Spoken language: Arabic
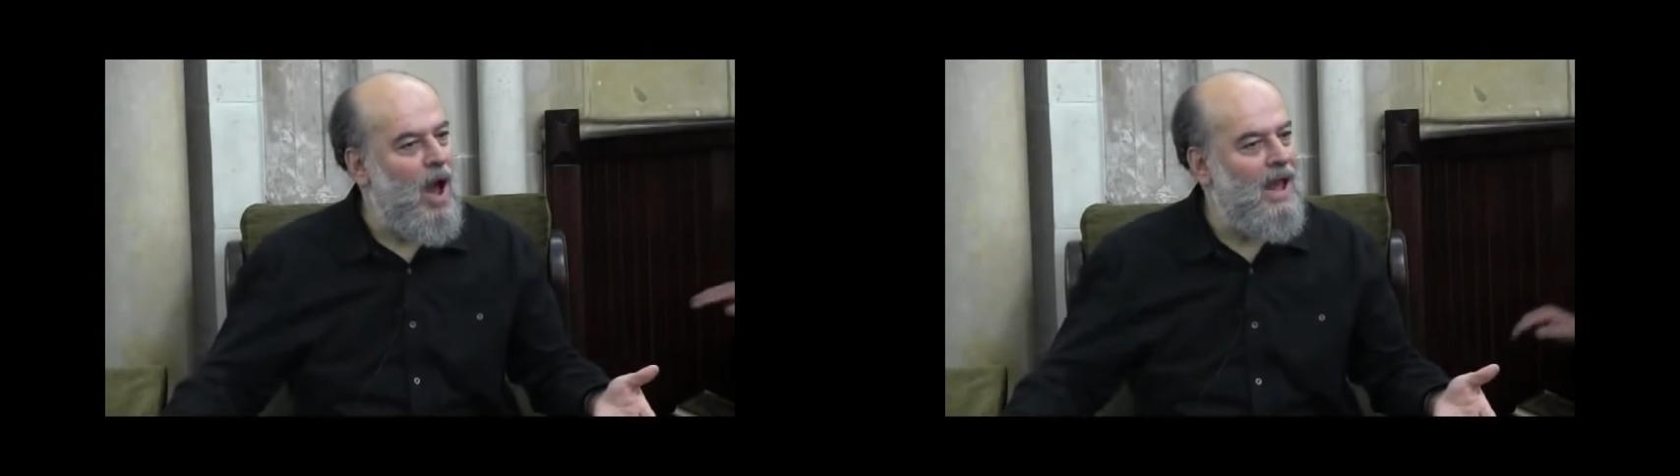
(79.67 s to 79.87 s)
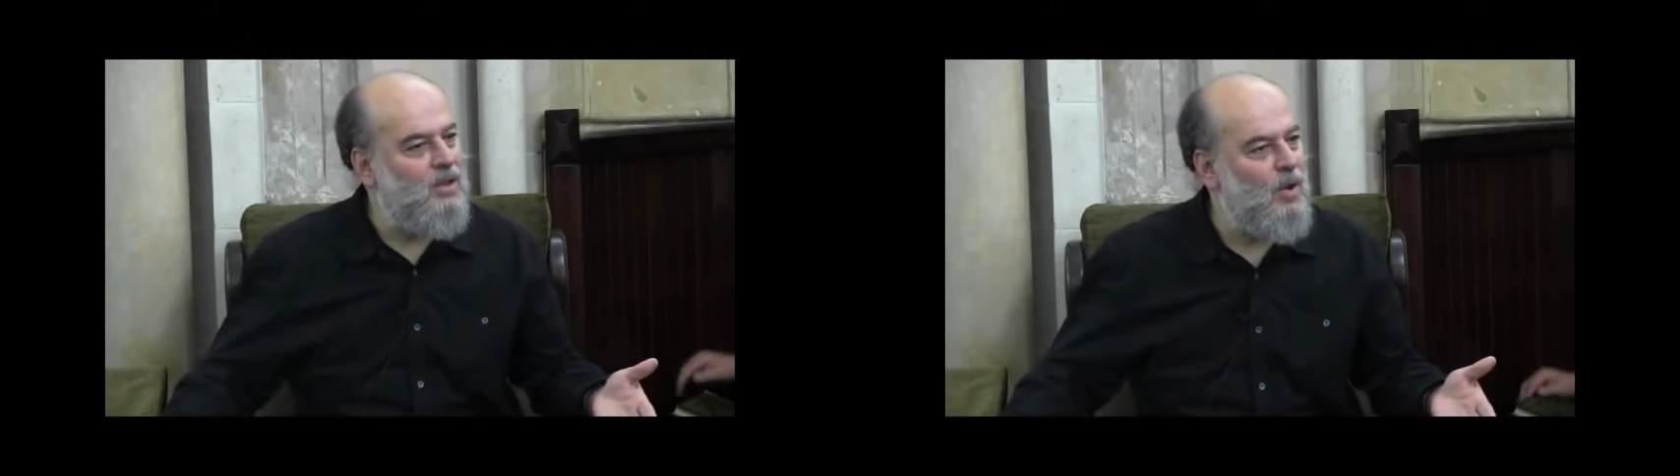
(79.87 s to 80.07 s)

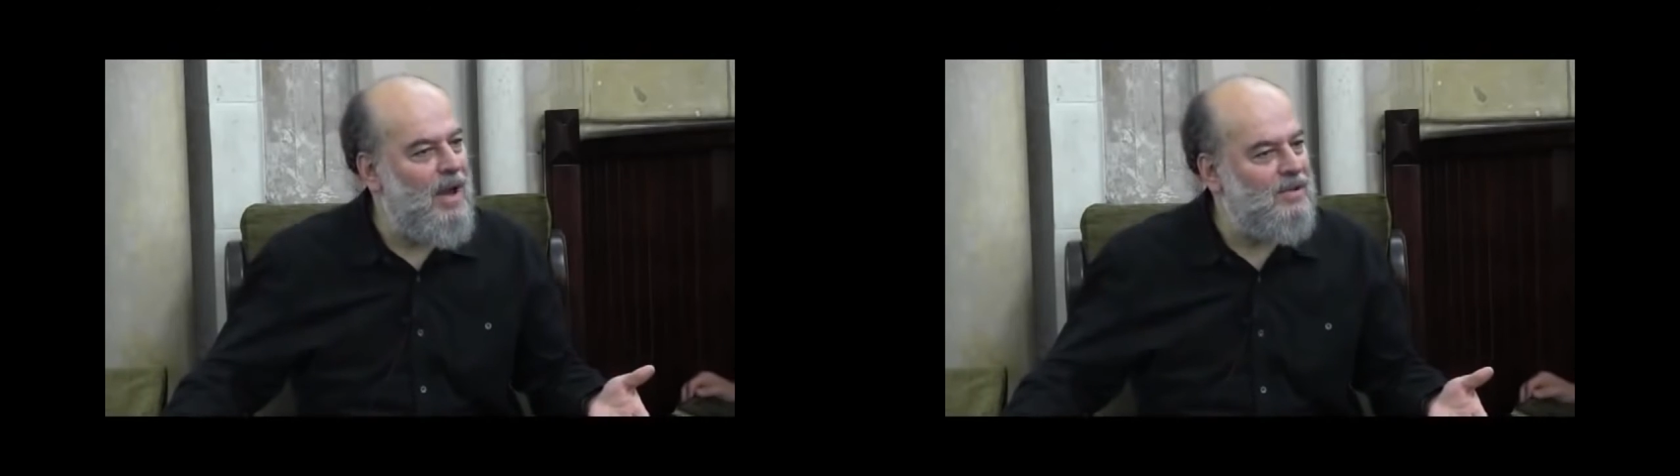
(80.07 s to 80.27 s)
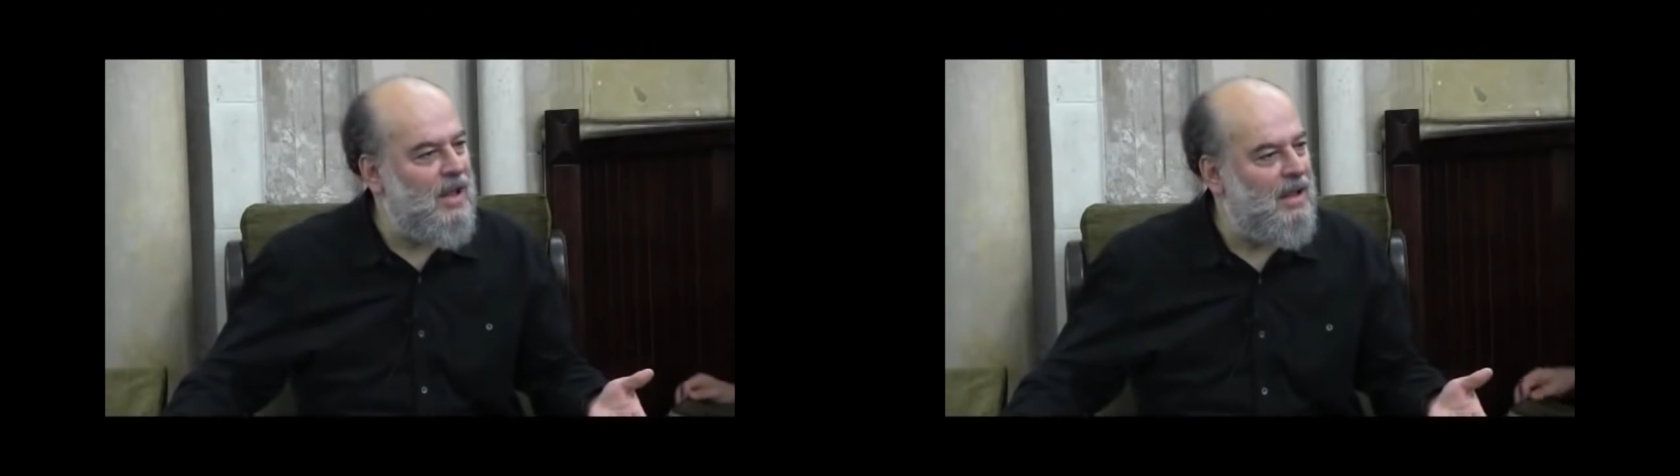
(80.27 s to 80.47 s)
وعدهم
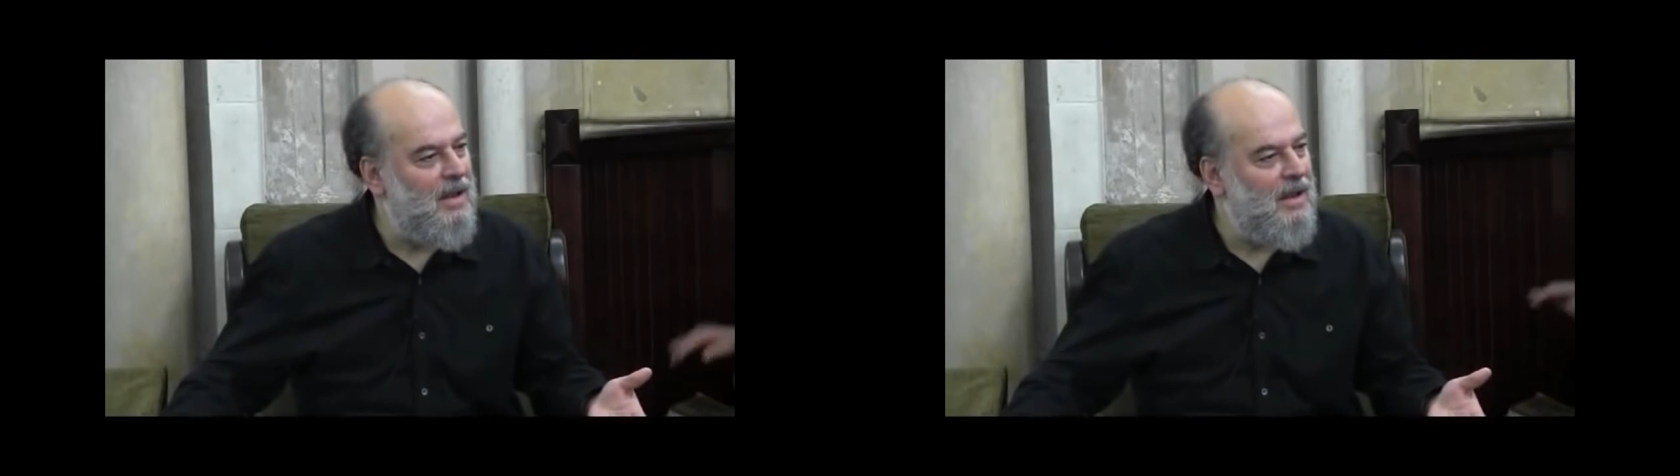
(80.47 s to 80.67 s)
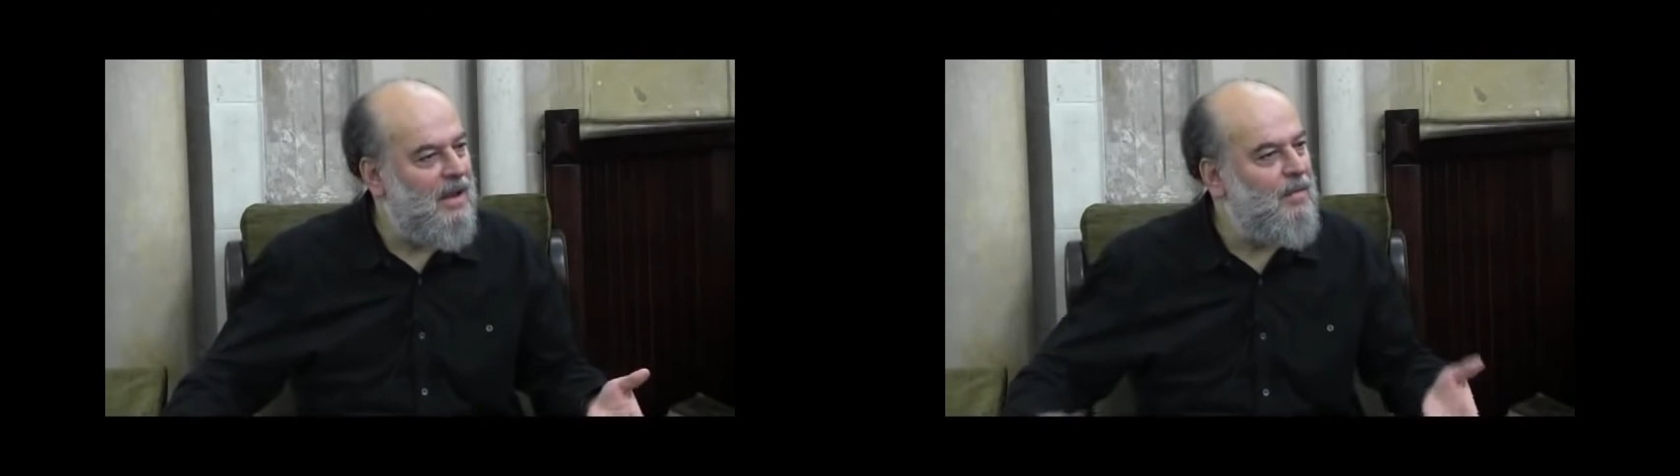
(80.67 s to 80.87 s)
اصلا
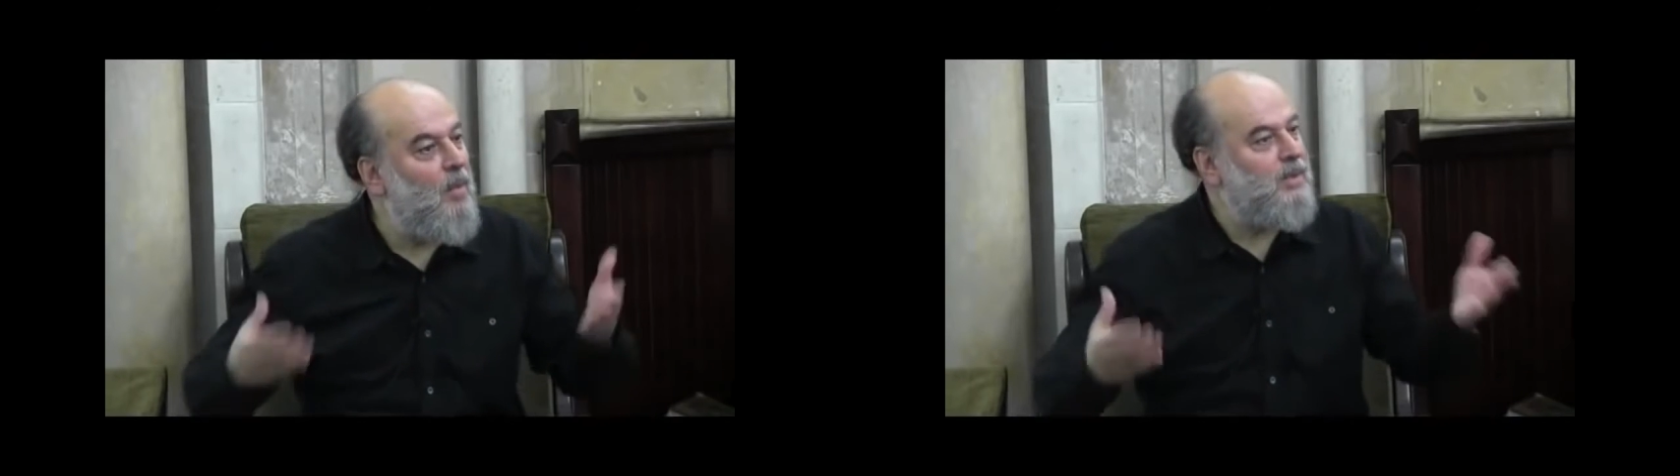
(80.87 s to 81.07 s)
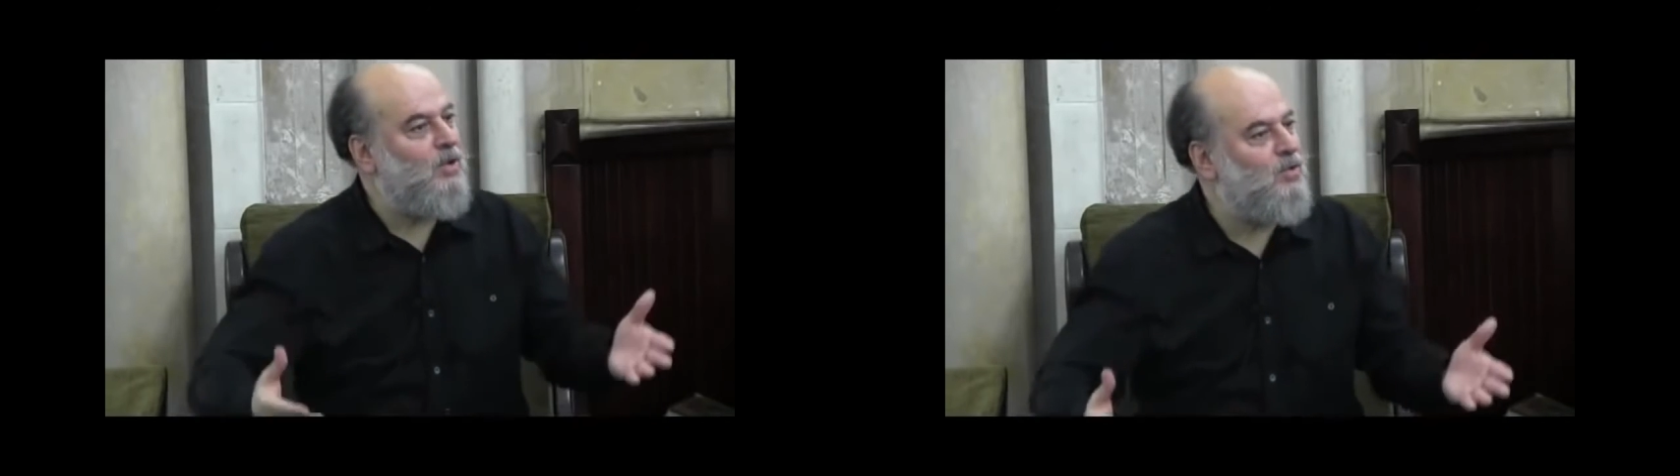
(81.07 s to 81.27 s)
ما
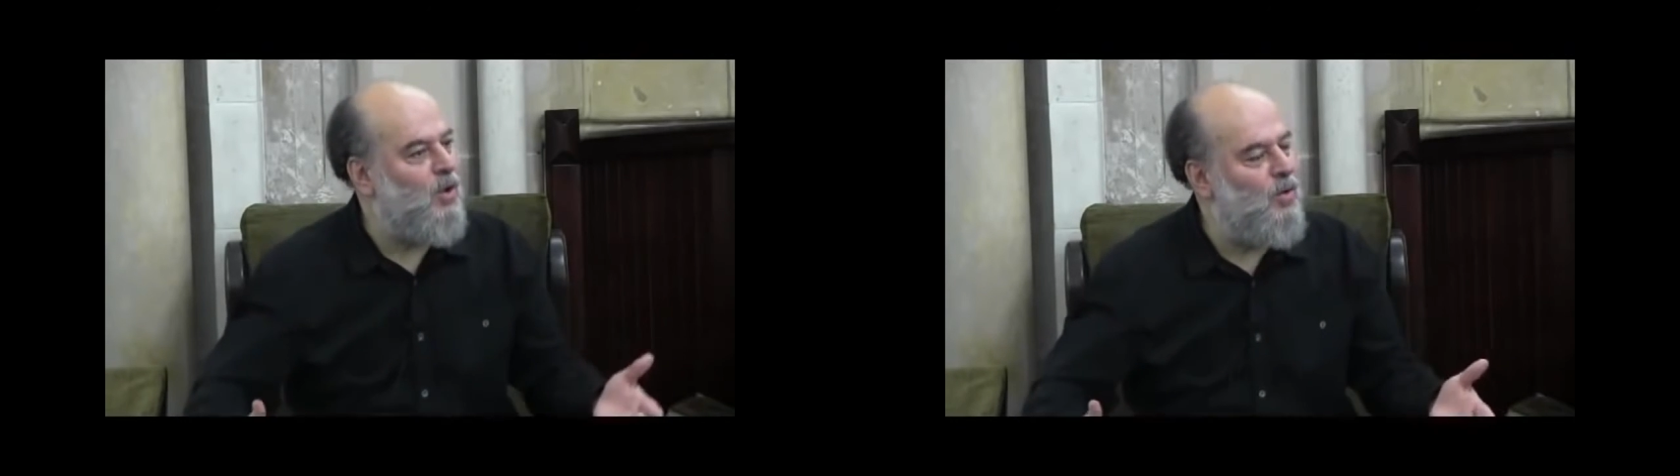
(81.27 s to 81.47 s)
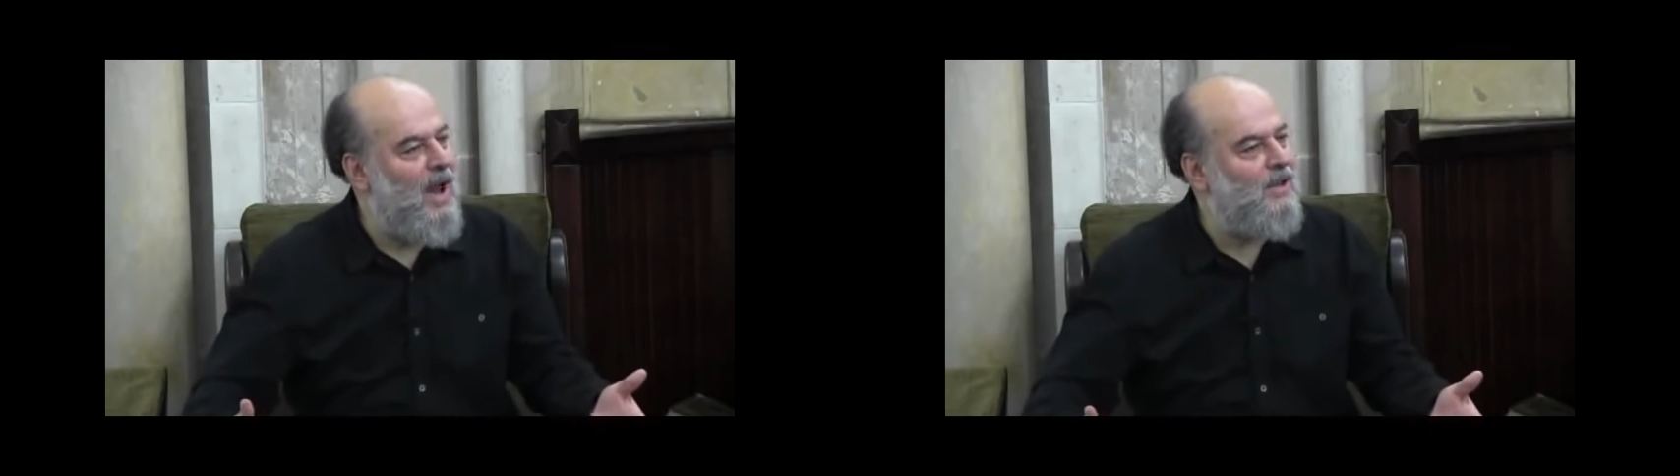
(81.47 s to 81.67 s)
هو بده
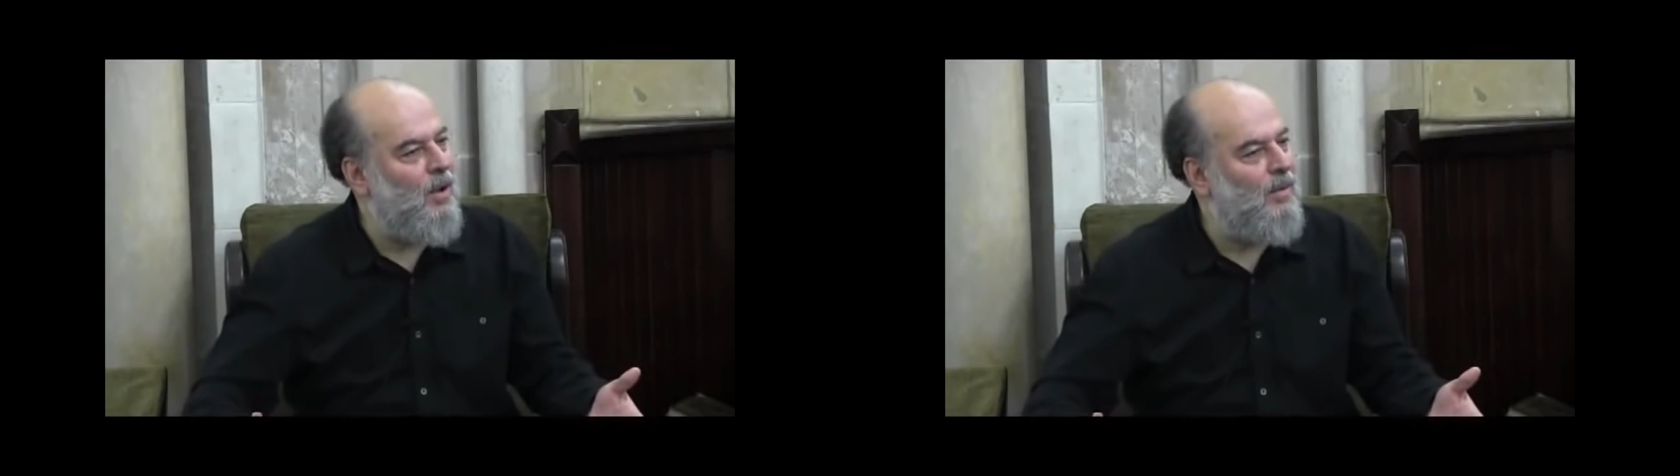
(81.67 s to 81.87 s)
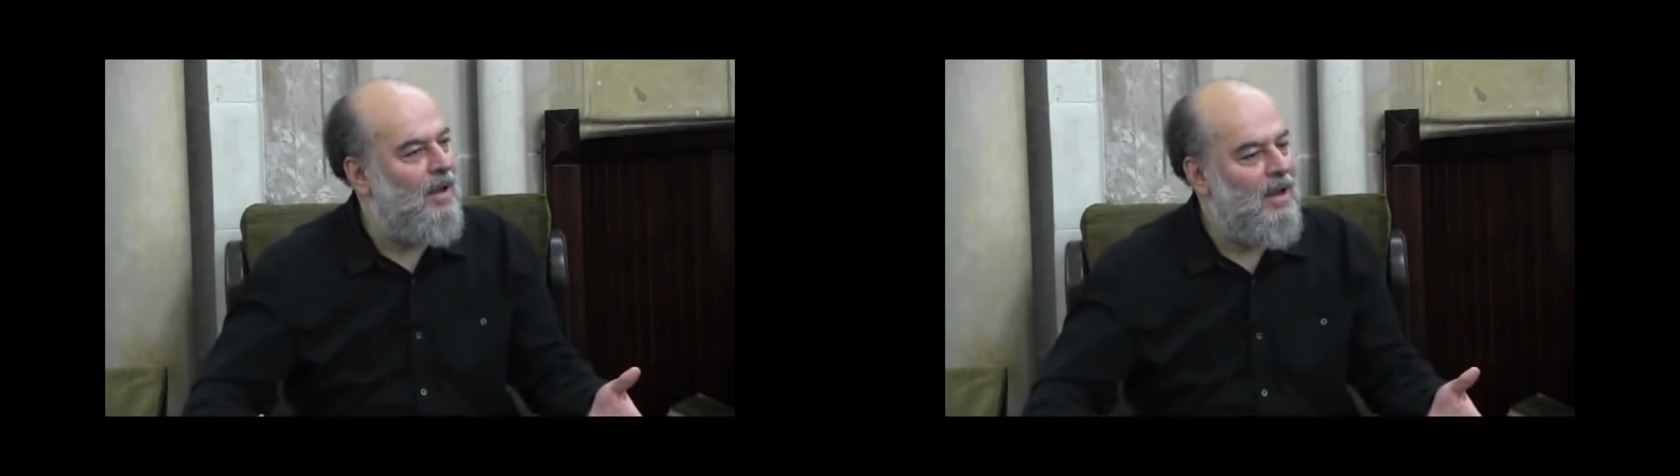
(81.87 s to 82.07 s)
ينصرهم وعدهم